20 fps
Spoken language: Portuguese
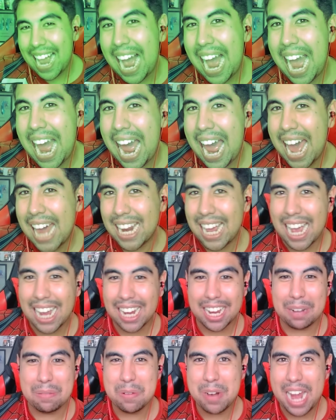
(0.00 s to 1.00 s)

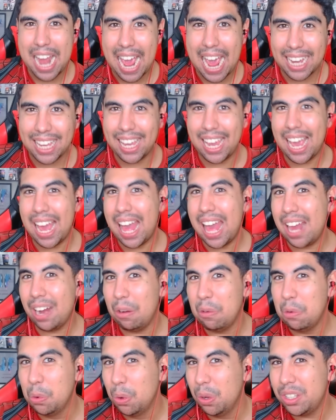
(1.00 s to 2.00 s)
Caraca, moleque, era o
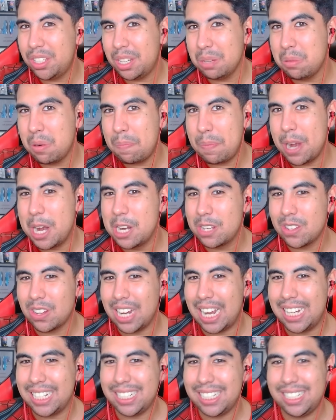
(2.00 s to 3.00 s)
último
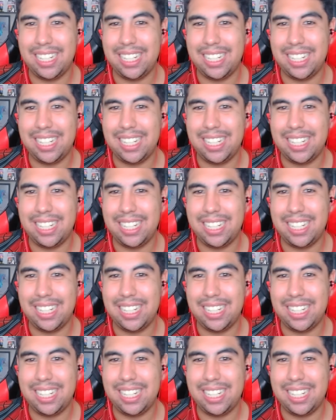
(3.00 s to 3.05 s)
personagem